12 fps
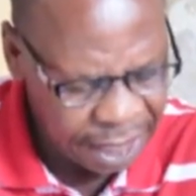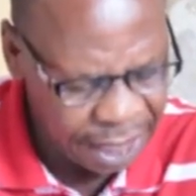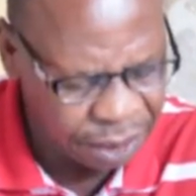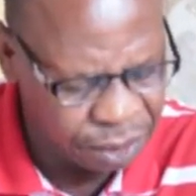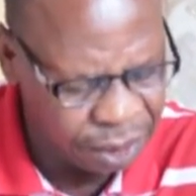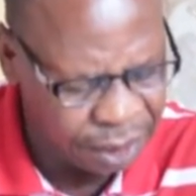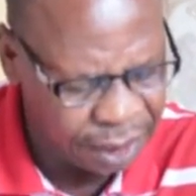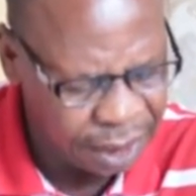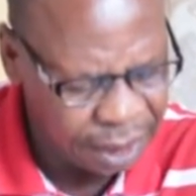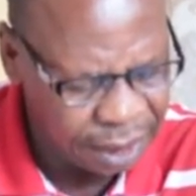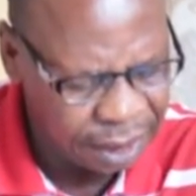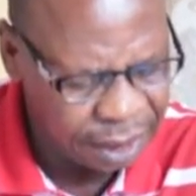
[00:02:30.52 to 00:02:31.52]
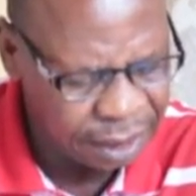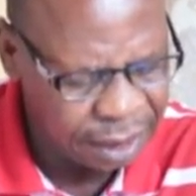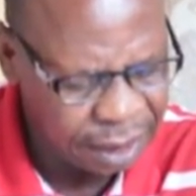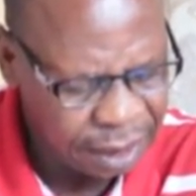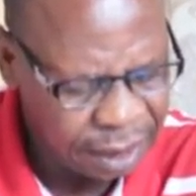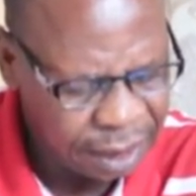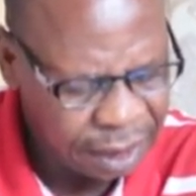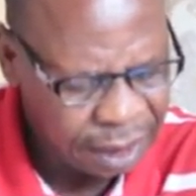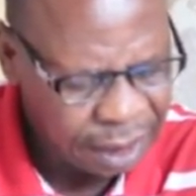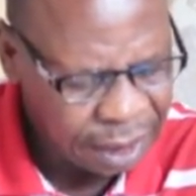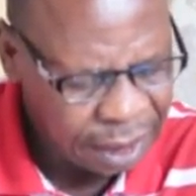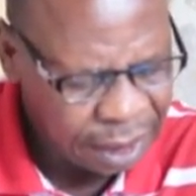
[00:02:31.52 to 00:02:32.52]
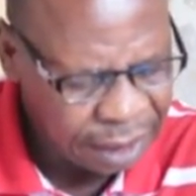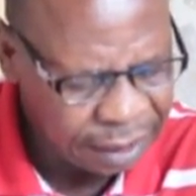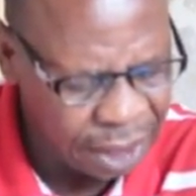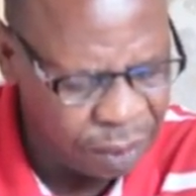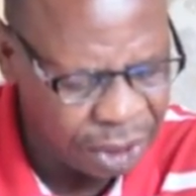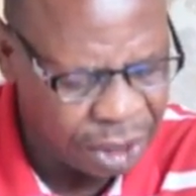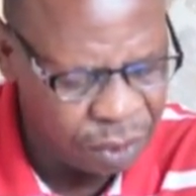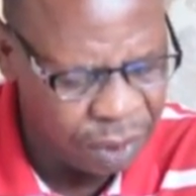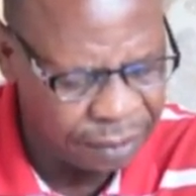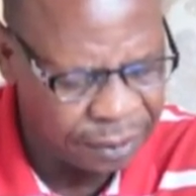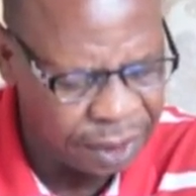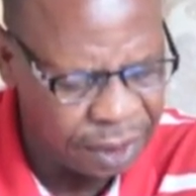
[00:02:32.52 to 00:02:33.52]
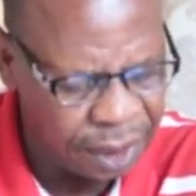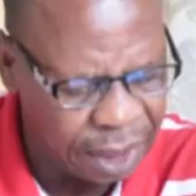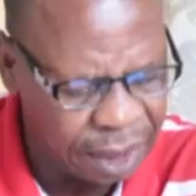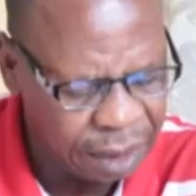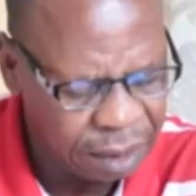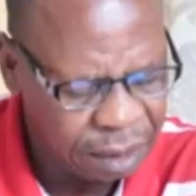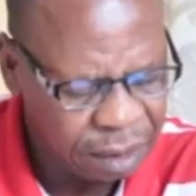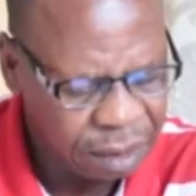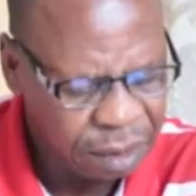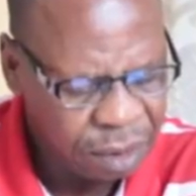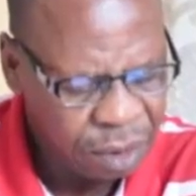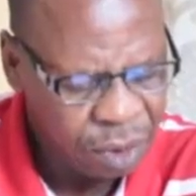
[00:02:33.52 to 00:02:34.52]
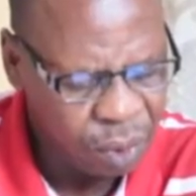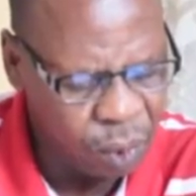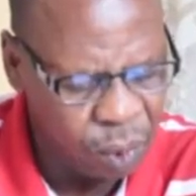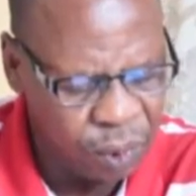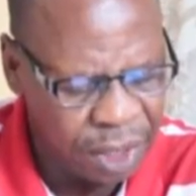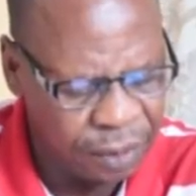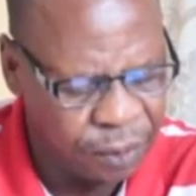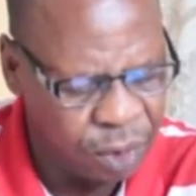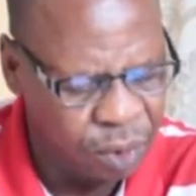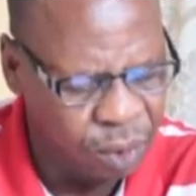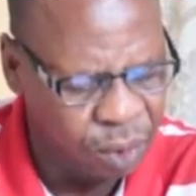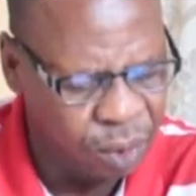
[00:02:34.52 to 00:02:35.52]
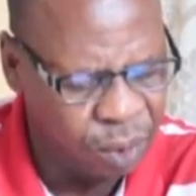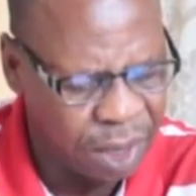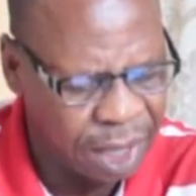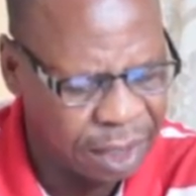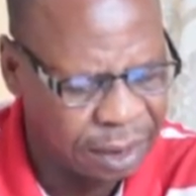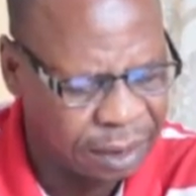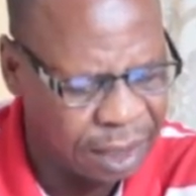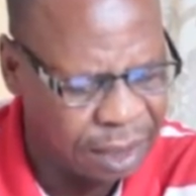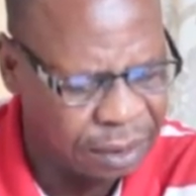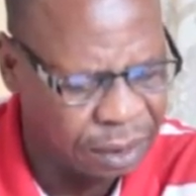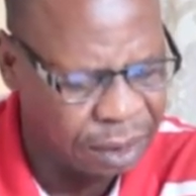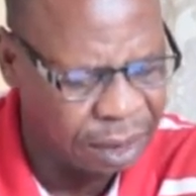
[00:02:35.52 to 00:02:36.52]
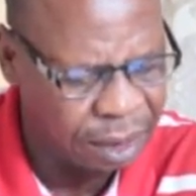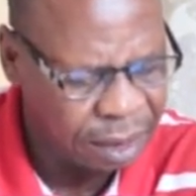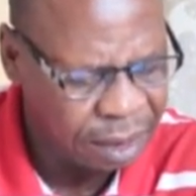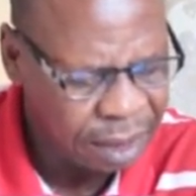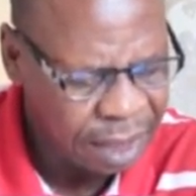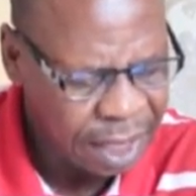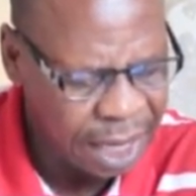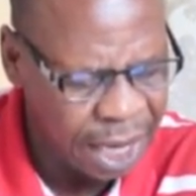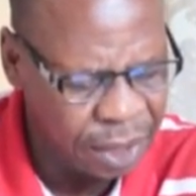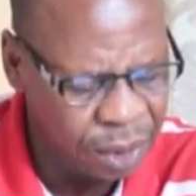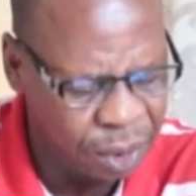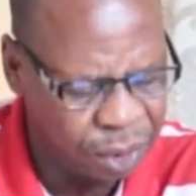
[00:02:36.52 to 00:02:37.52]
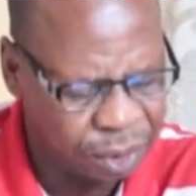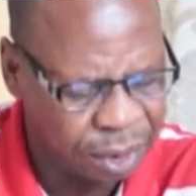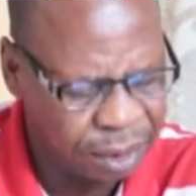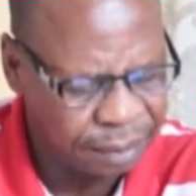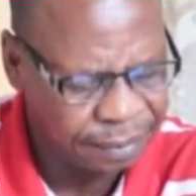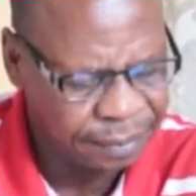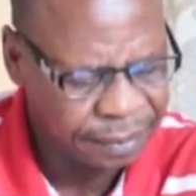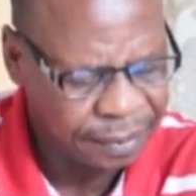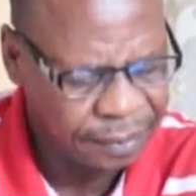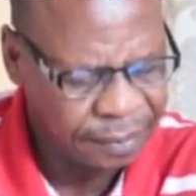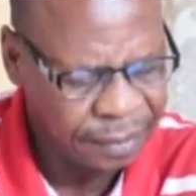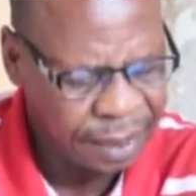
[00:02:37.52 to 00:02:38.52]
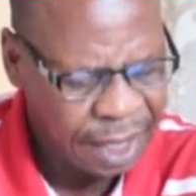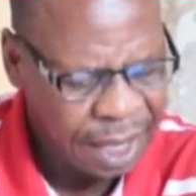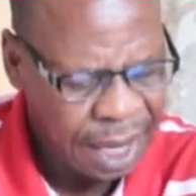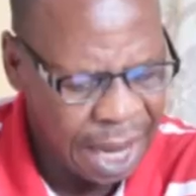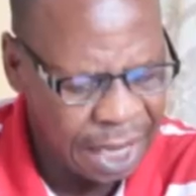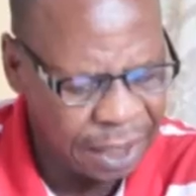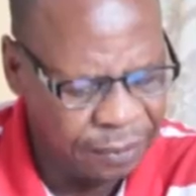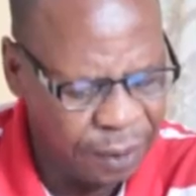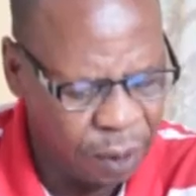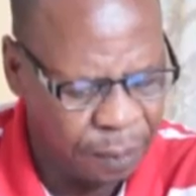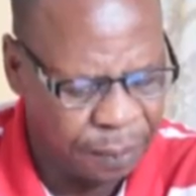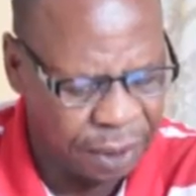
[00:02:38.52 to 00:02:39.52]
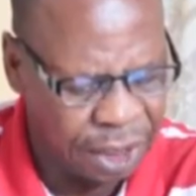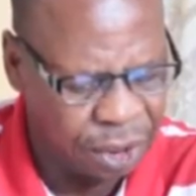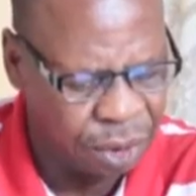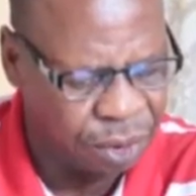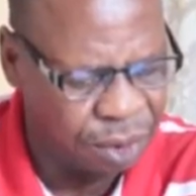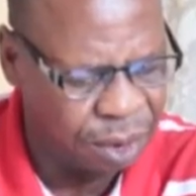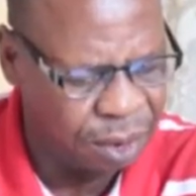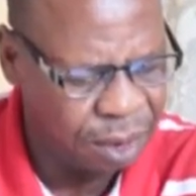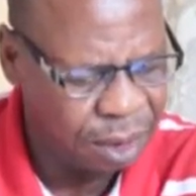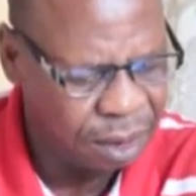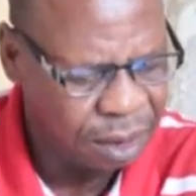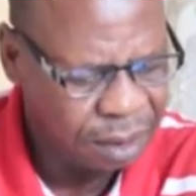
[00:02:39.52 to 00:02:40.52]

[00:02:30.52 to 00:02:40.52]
« tu celui qui doit venir ou devons-nous en entendre un autre Arrivé auprès de Jésus,